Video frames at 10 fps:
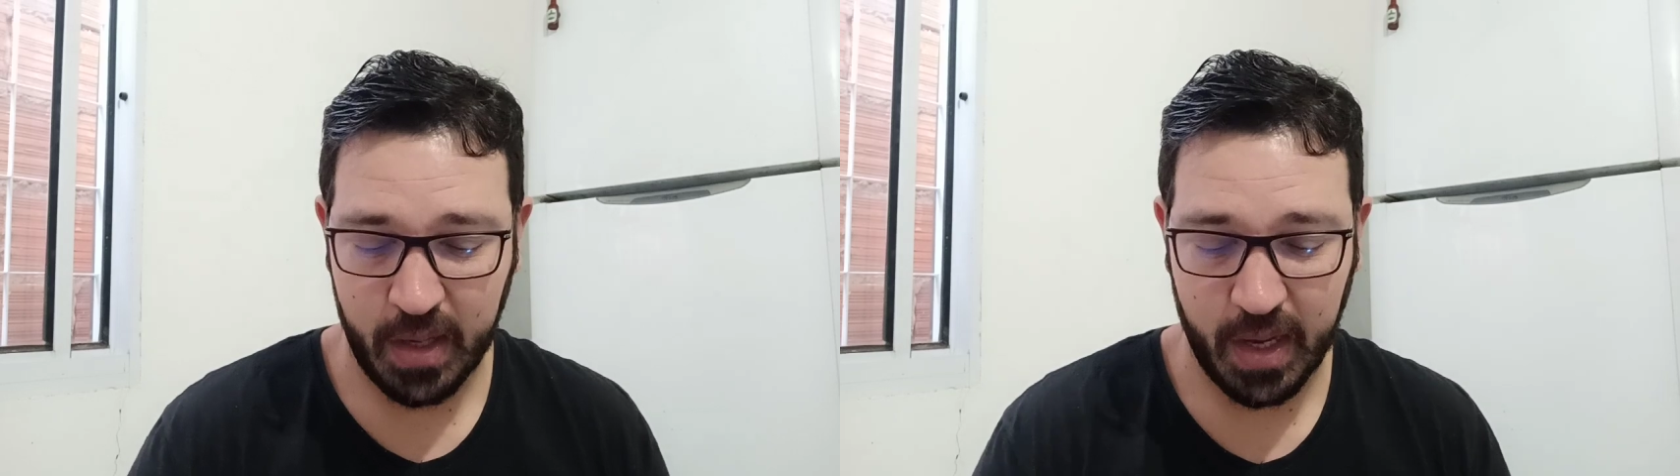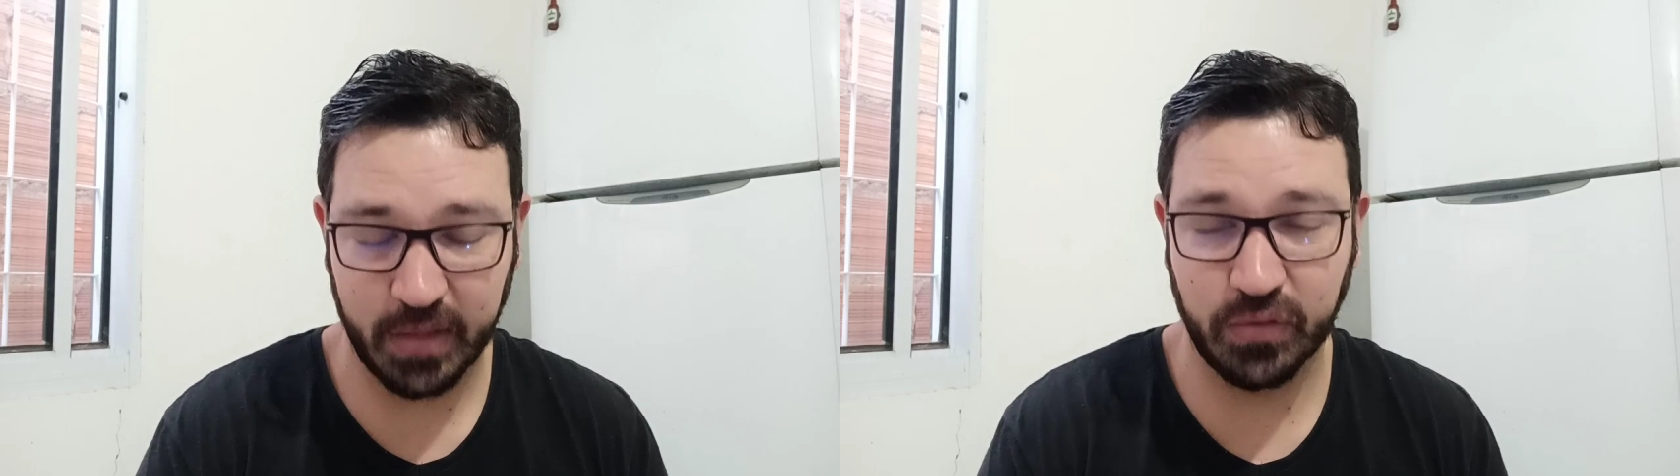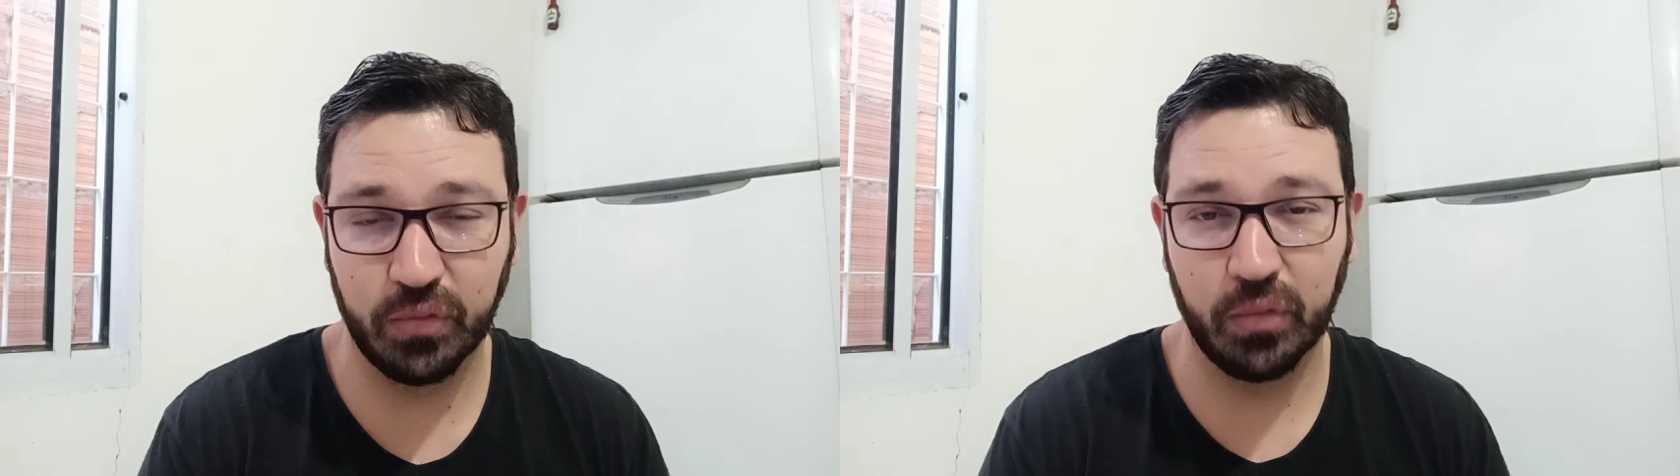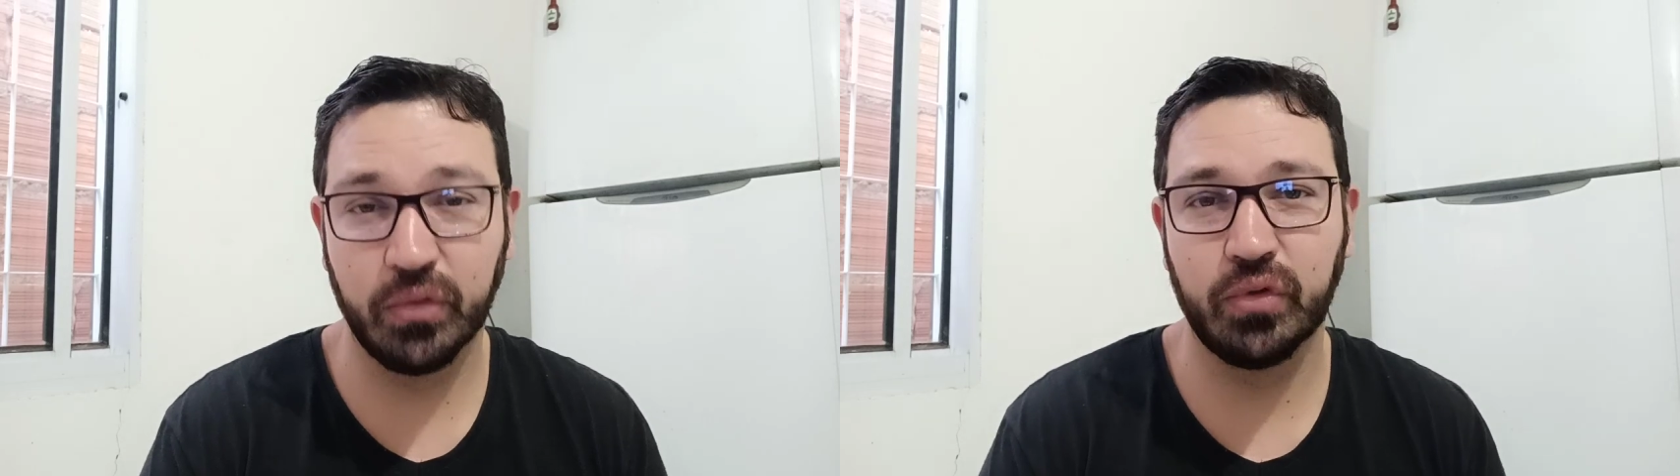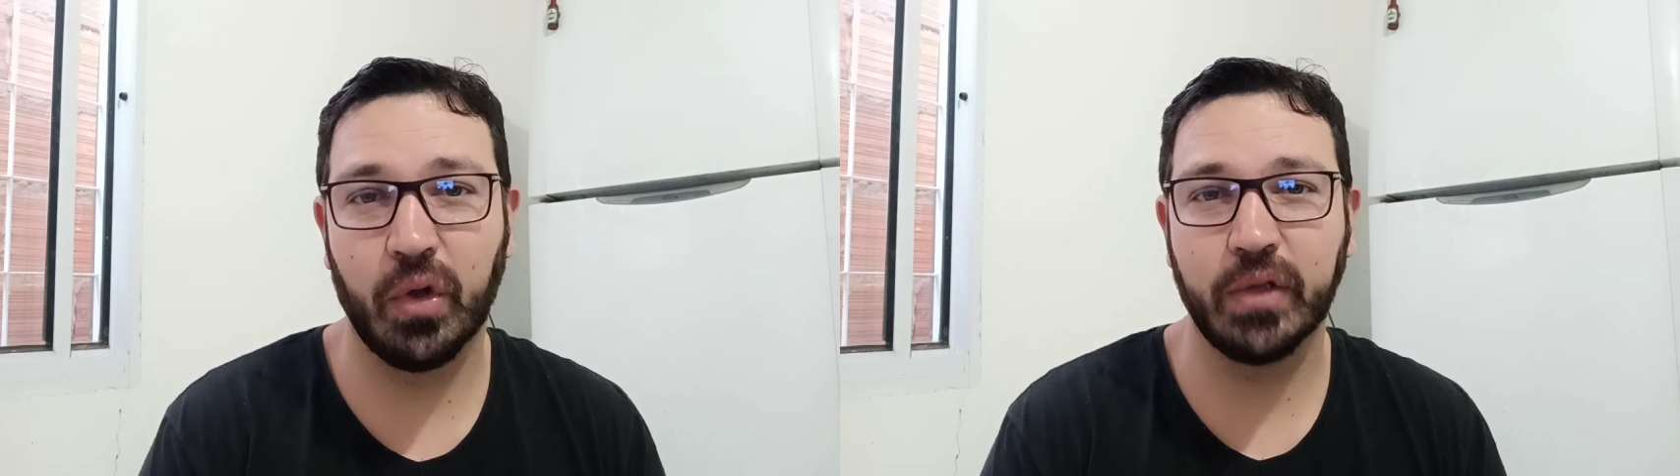as,
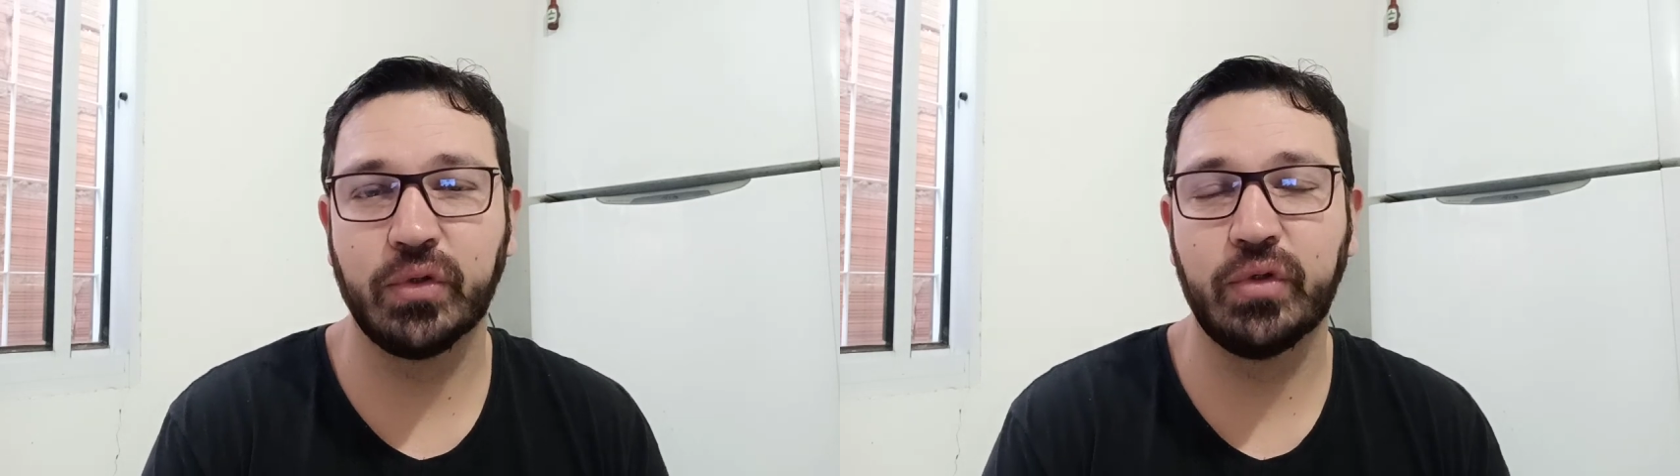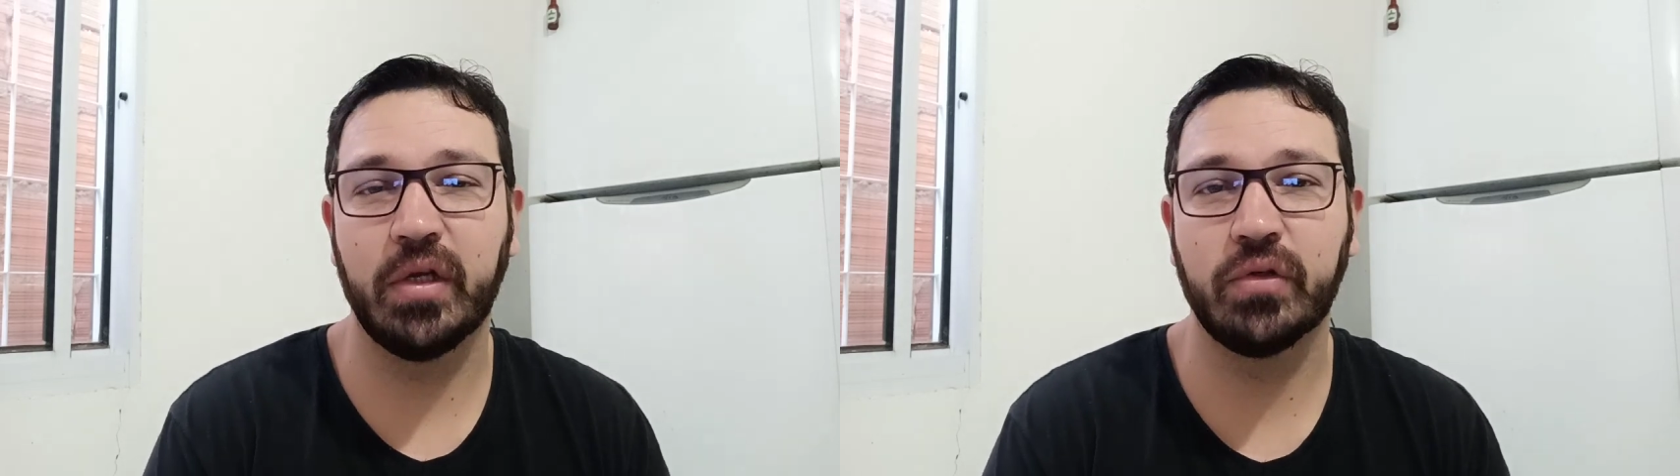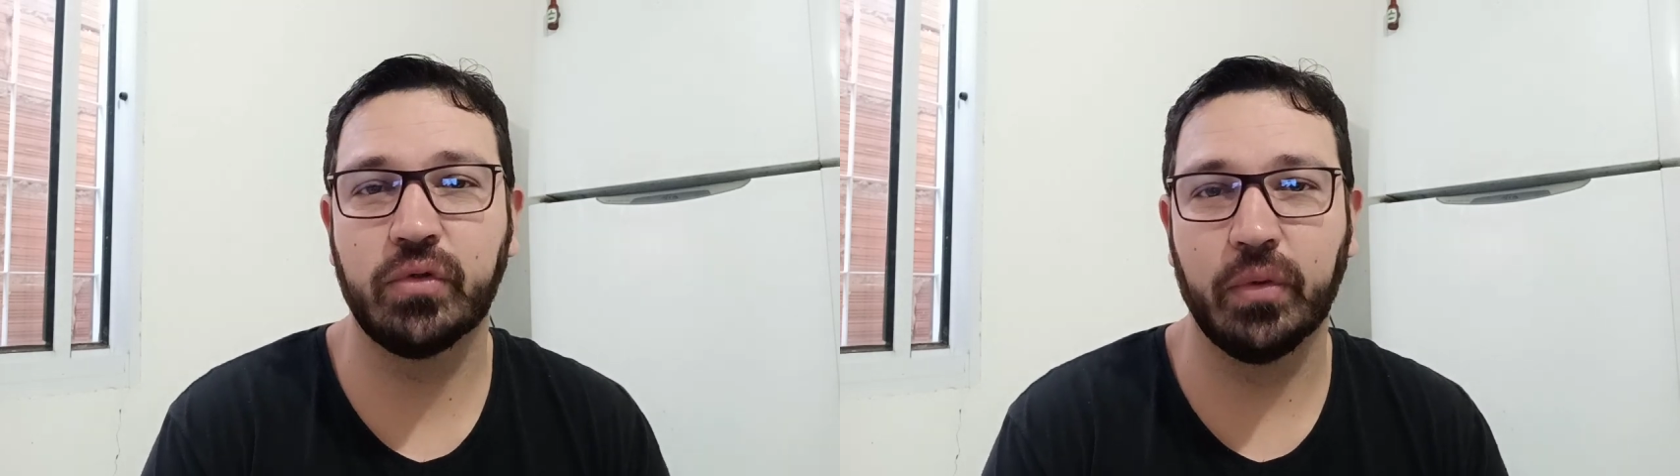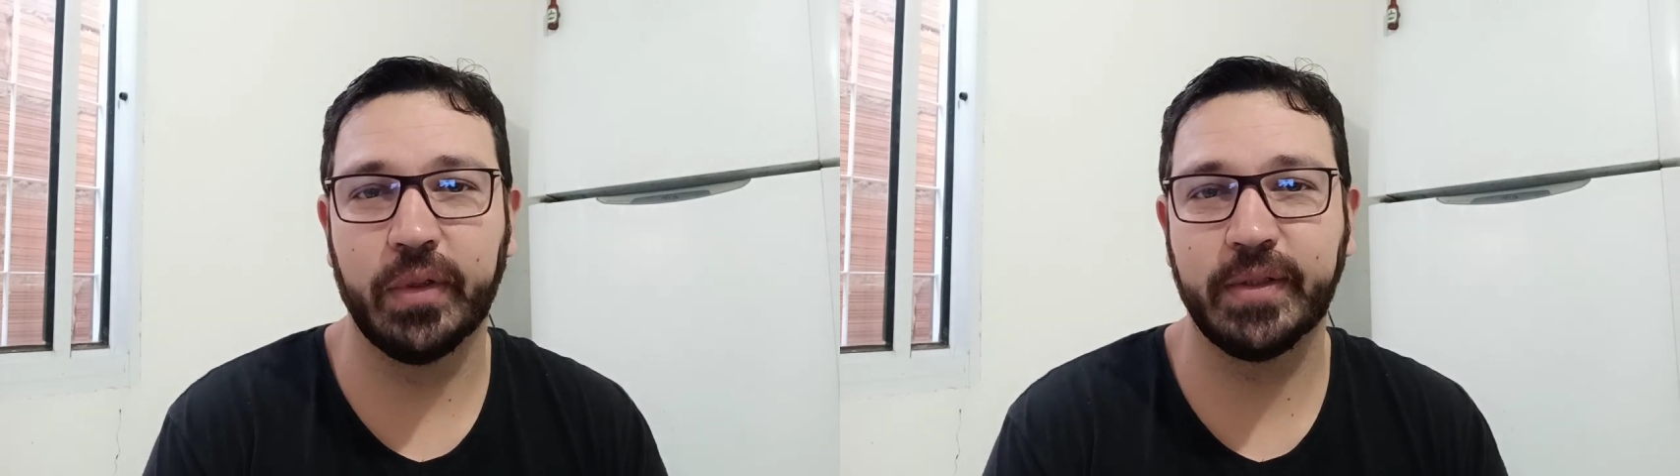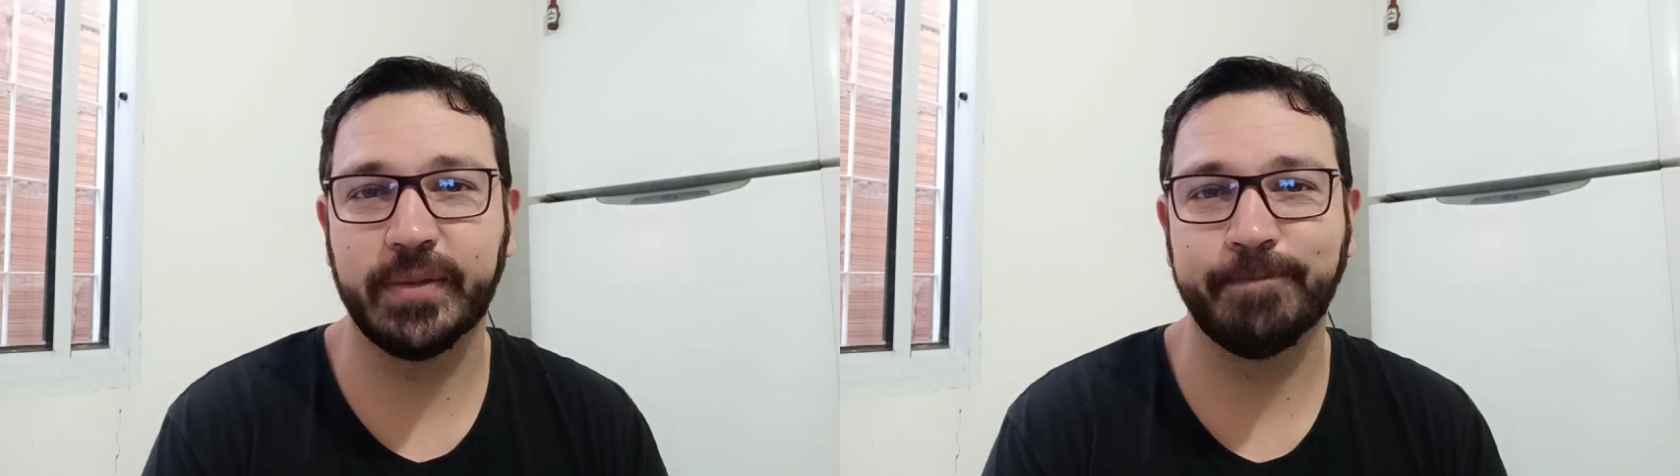os nossos
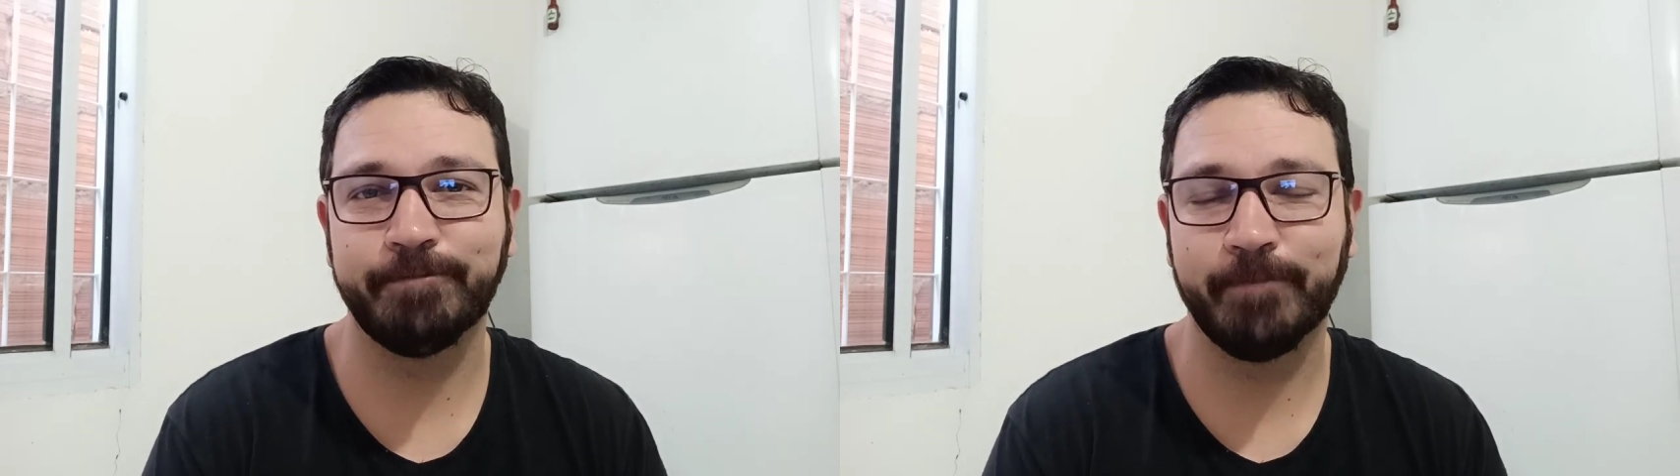gestores